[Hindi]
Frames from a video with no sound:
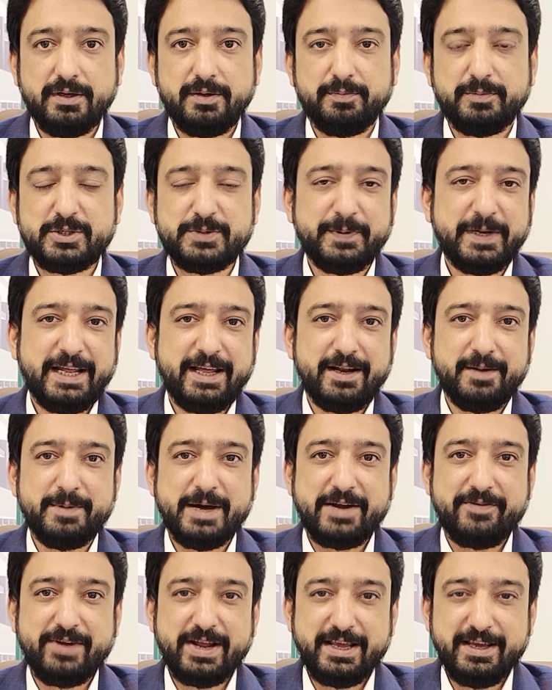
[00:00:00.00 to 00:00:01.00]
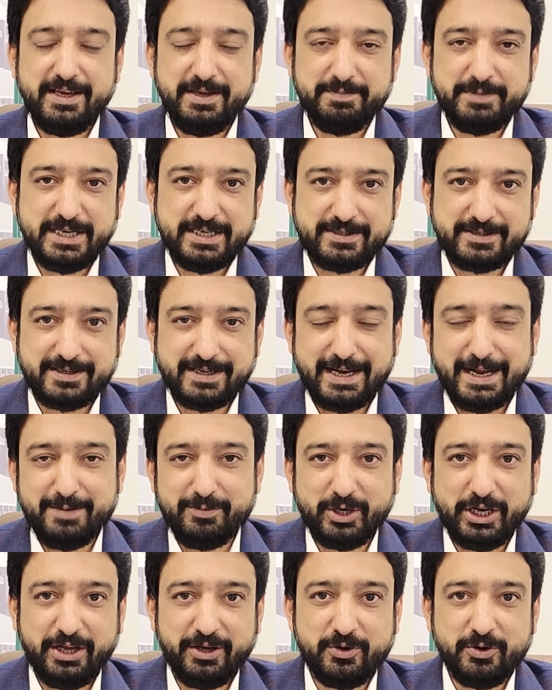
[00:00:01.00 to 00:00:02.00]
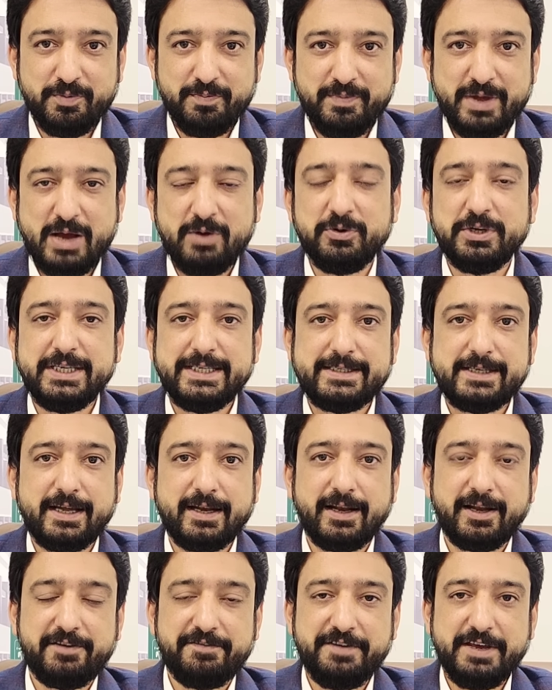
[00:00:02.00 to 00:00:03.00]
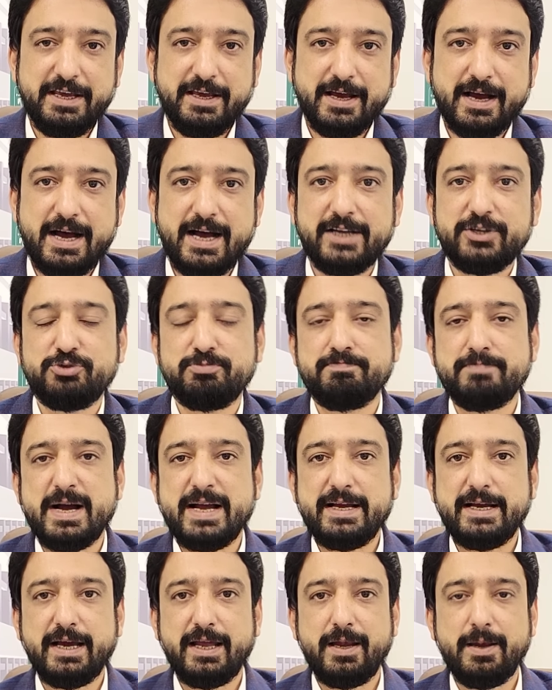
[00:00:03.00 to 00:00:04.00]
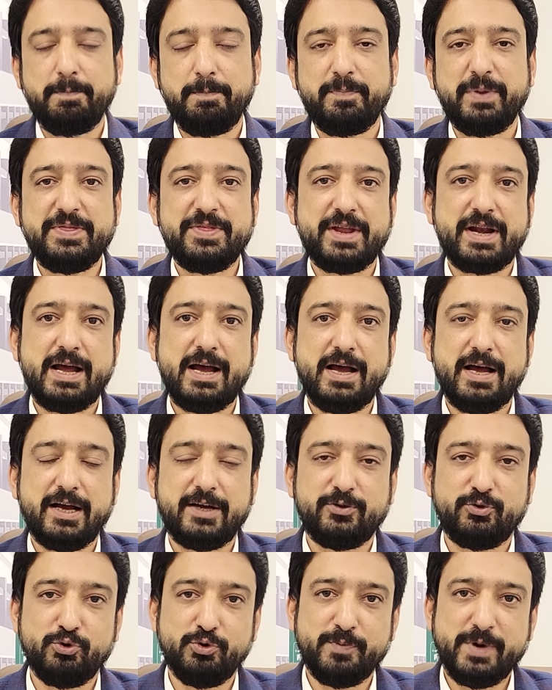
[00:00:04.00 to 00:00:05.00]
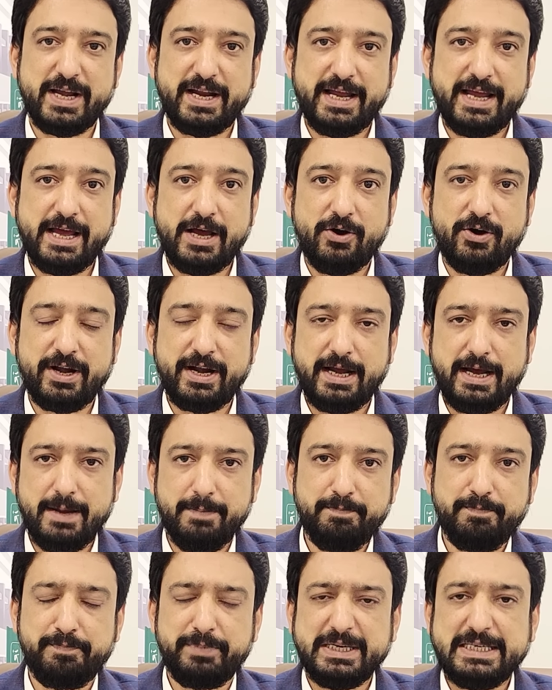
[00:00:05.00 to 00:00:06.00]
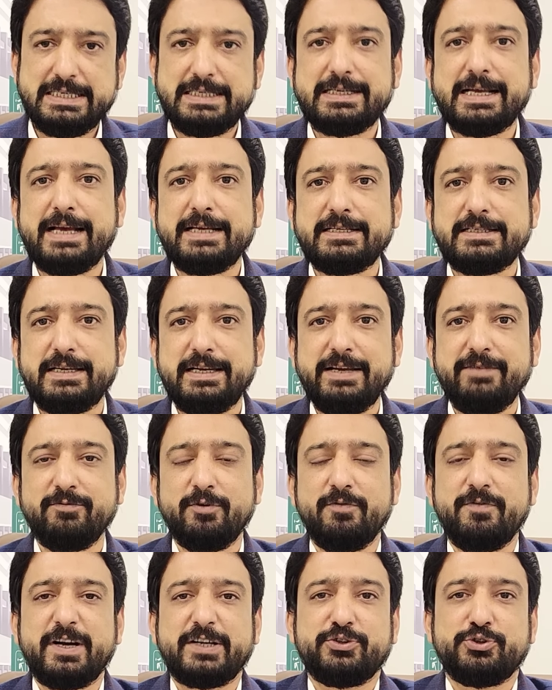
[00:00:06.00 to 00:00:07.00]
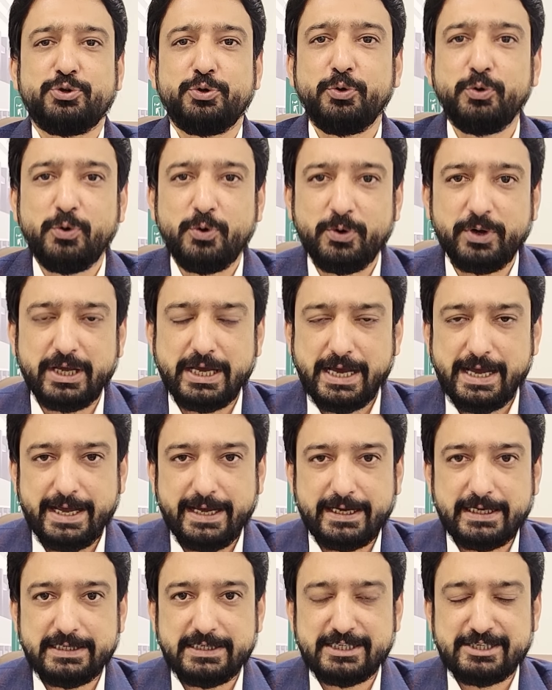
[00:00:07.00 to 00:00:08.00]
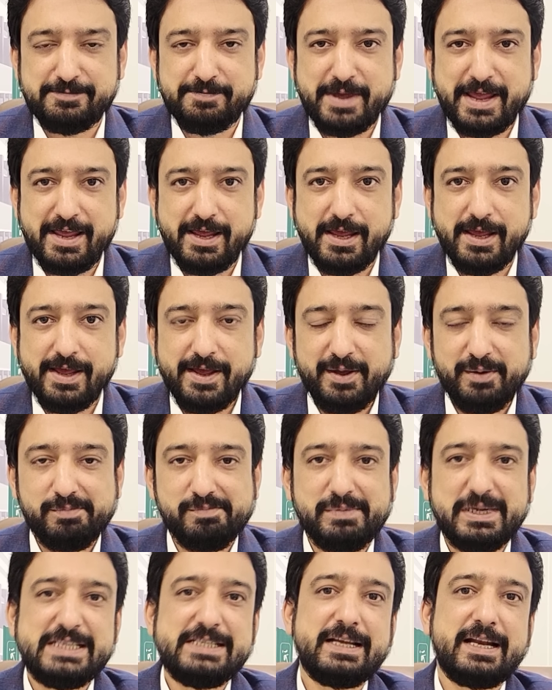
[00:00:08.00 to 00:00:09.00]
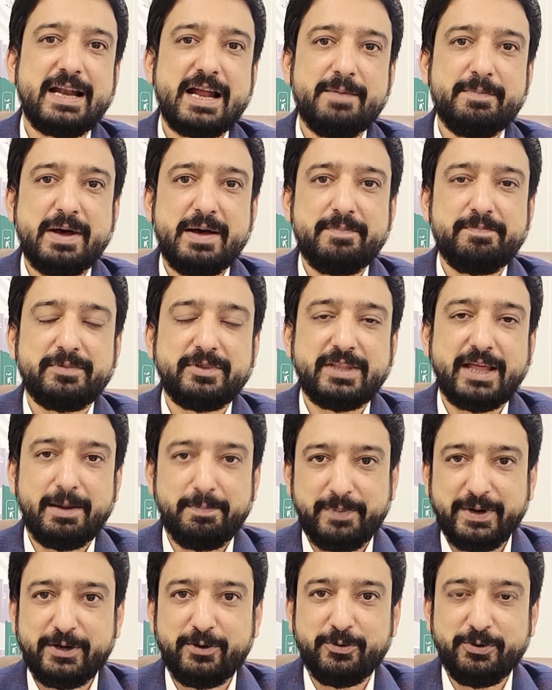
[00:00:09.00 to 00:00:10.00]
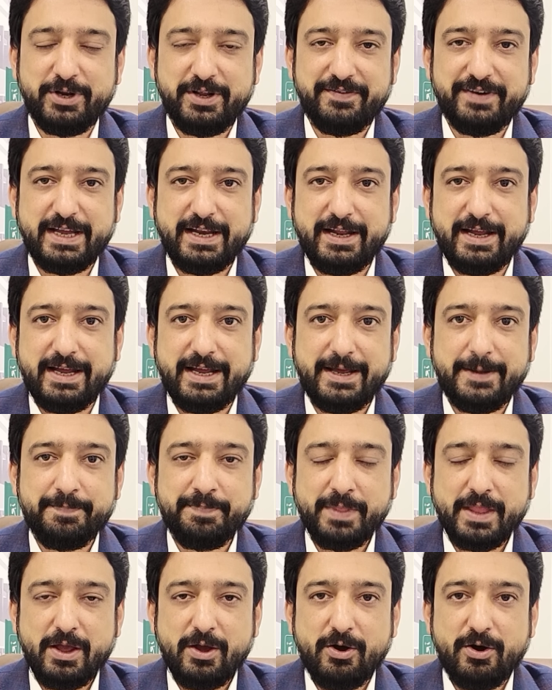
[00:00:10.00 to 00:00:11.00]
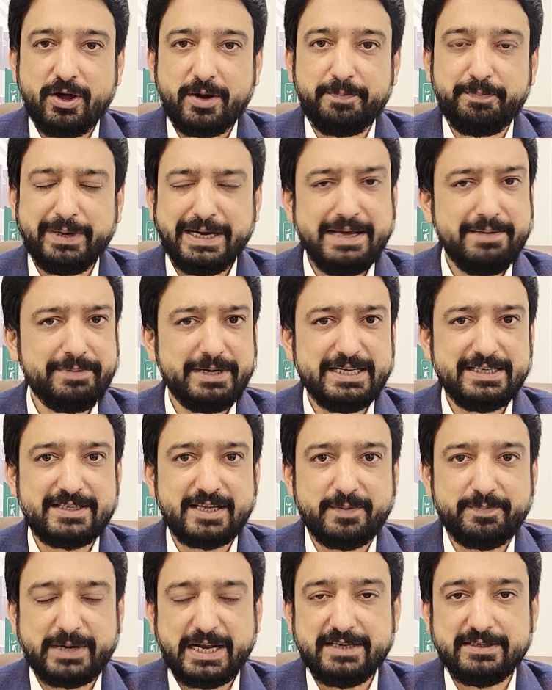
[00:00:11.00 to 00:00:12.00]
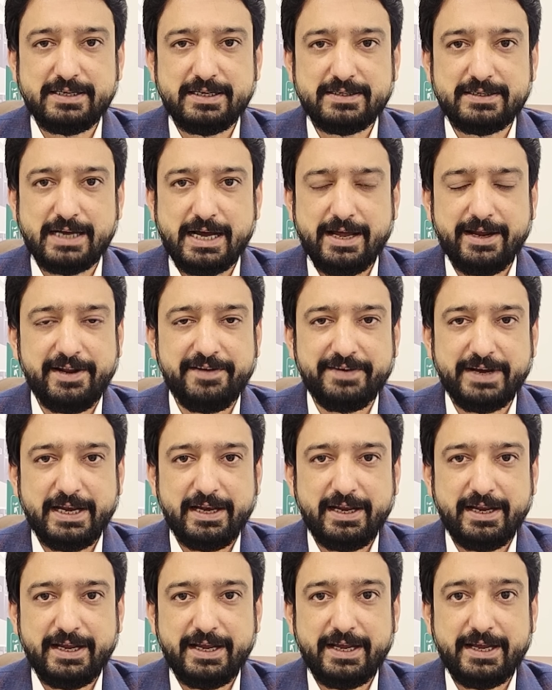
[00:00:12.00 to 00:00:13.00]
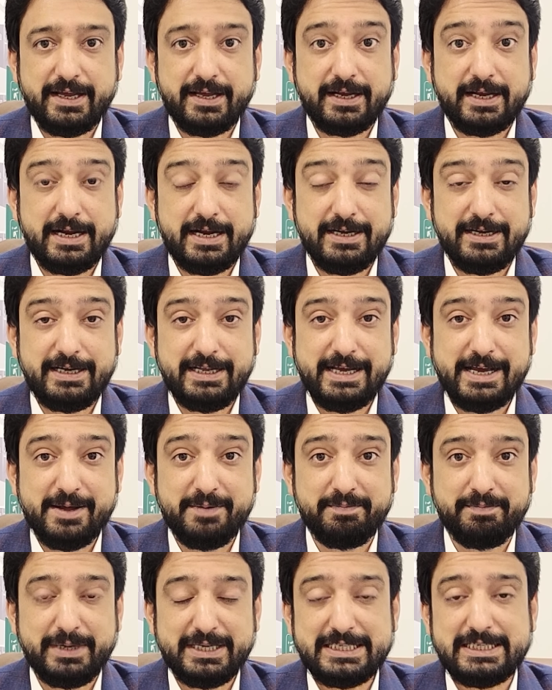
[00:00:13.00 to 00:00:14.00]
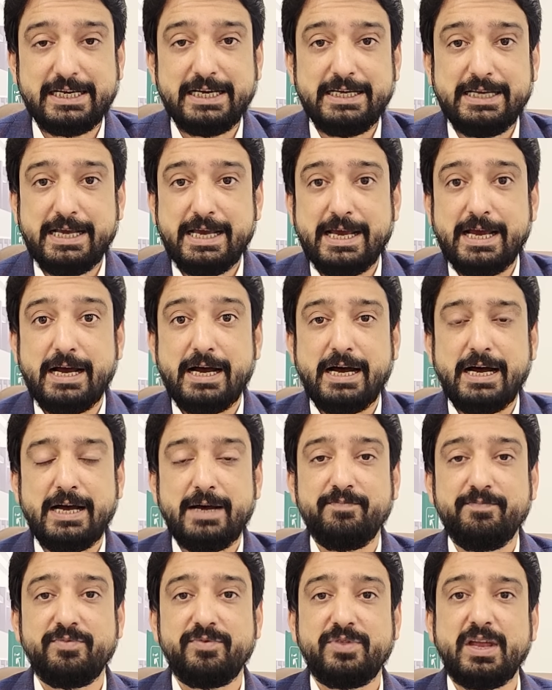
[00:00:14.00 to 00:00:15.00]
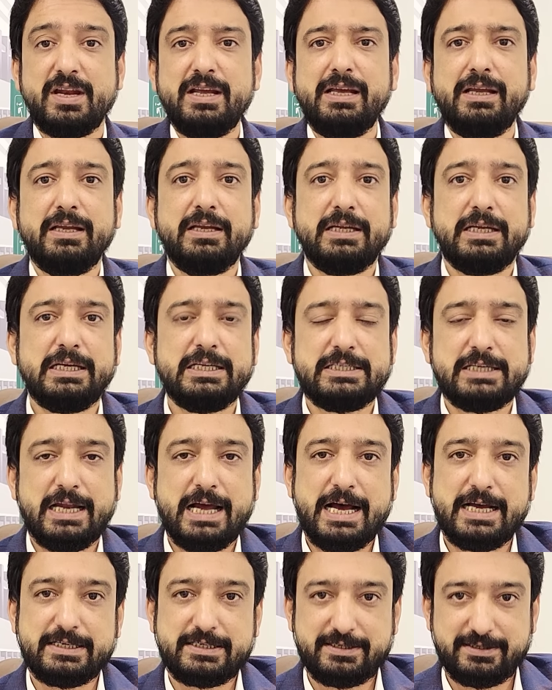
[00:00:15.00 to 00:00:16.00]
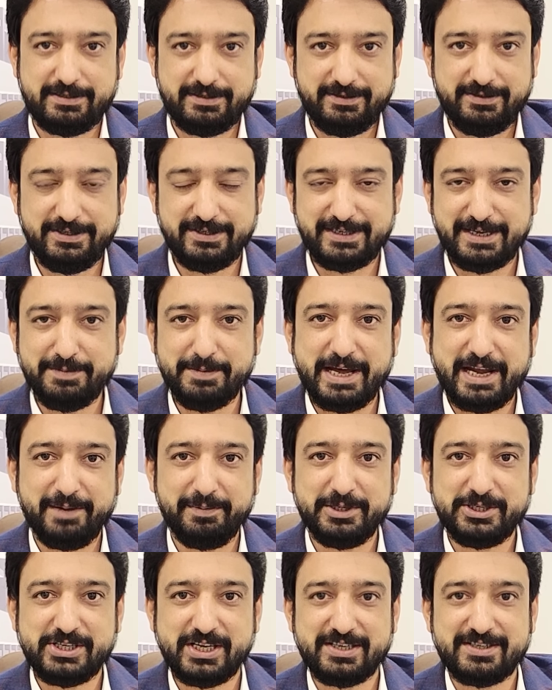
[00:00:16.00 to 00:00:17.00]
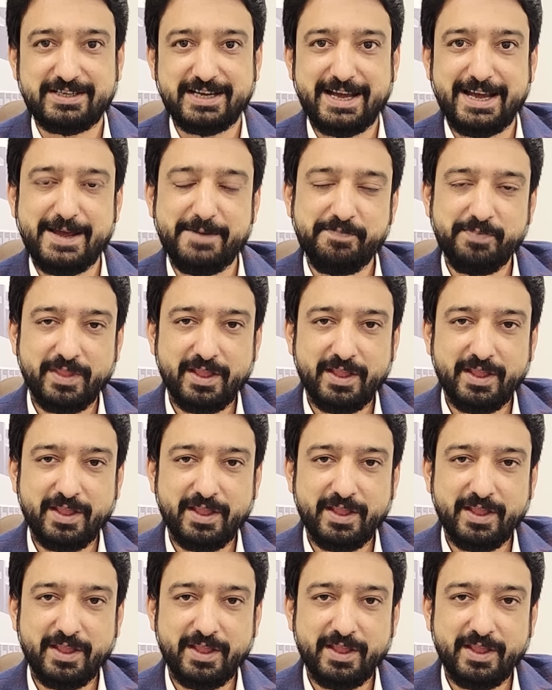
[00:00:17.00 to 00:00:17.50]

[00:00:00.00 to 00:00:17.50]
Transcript: बिसमीम अल्लाम मैं हूं ईसा नकवी आज मंगल 15 अक्टूबर है और अब प्रिसाइजली वो वक्त शुरू हो गया है कि जिसमें मंजरनामा तलपट होने वाला है और बड़े बड़े सरप्राइजेज आने वाले हैं घंटियां बज गई हैं अहम तरीन इजलास जिसके बारे में चर्चा है